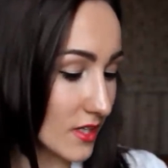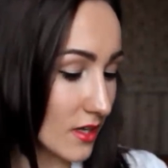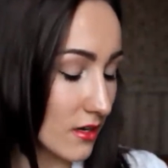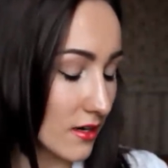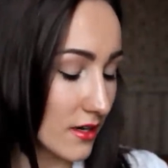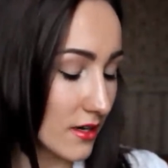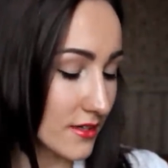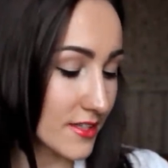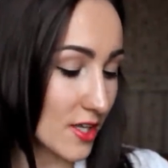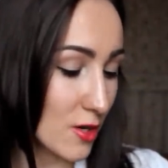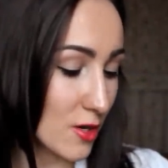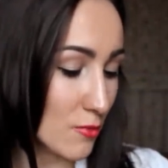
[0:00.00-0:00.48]
э,
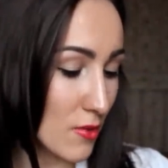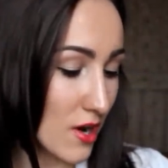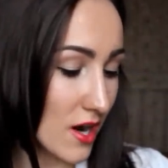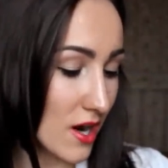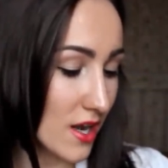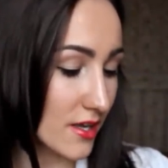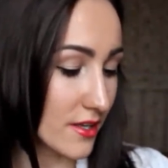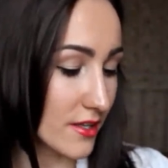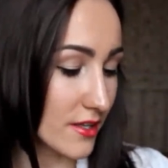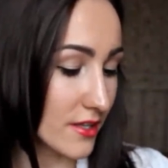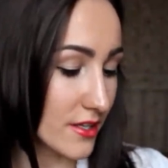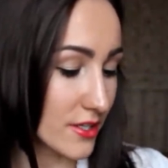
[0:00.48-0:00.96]

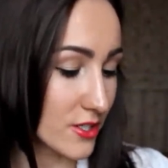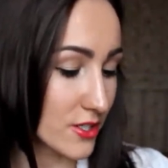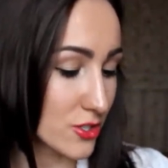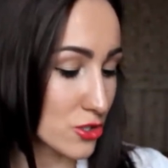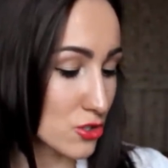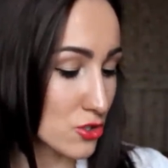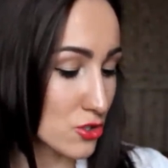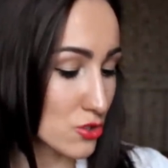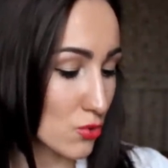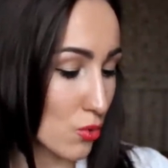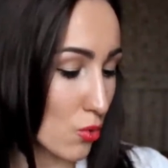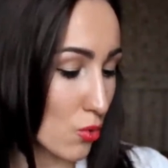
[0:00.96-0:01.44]
нормальной,
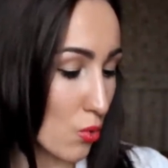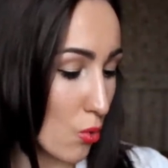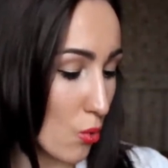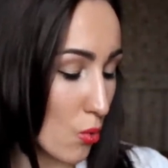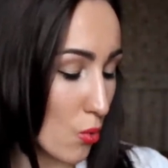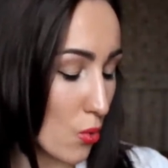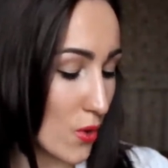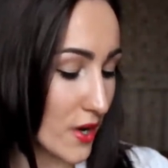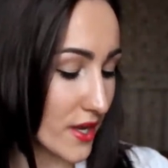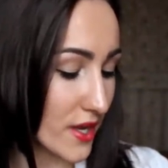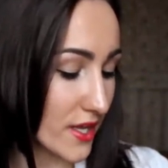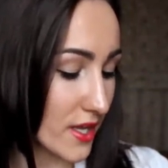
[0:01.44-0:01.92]

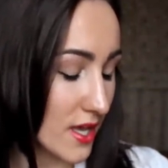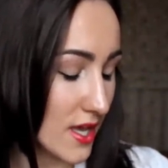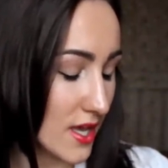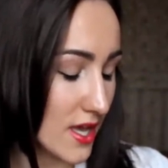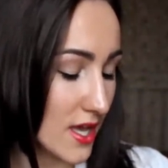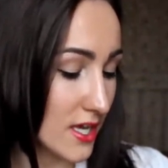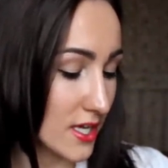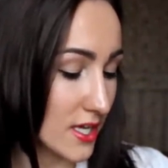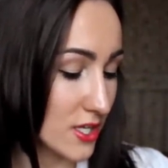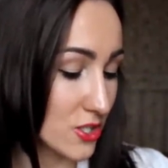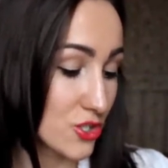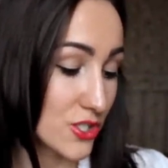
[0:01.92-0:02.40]
сухой
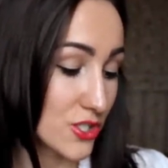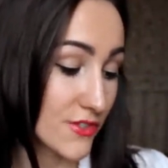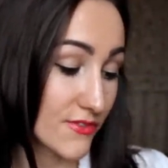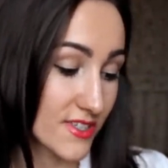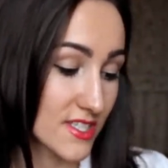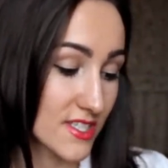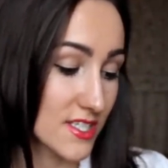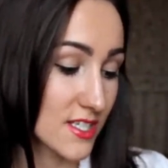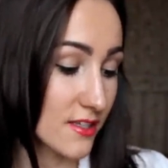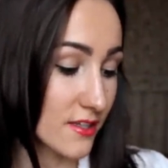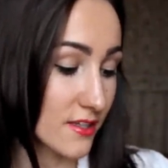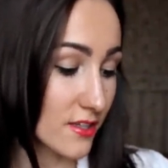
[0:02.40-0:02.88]
и
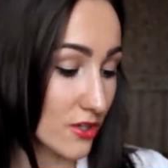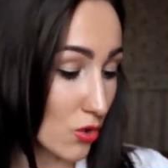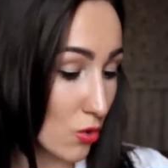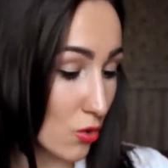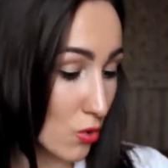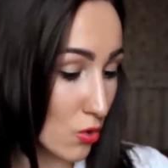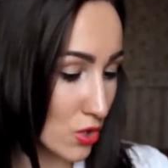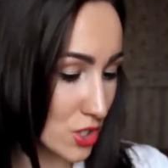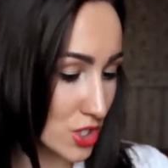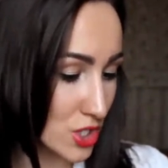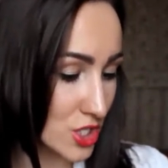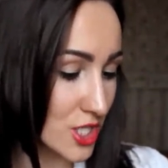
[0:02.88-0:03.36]
чувствительной
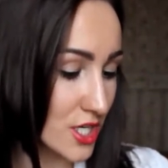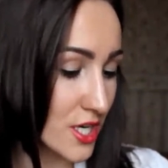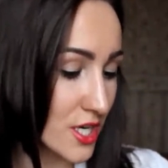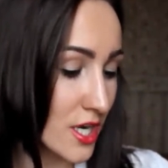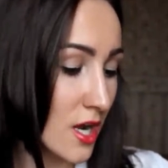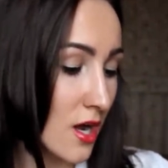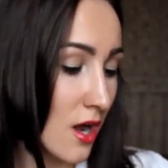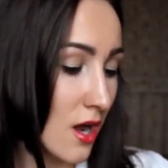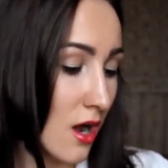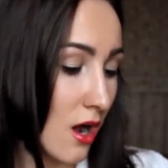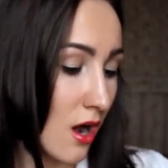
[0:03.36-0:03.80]
кожи.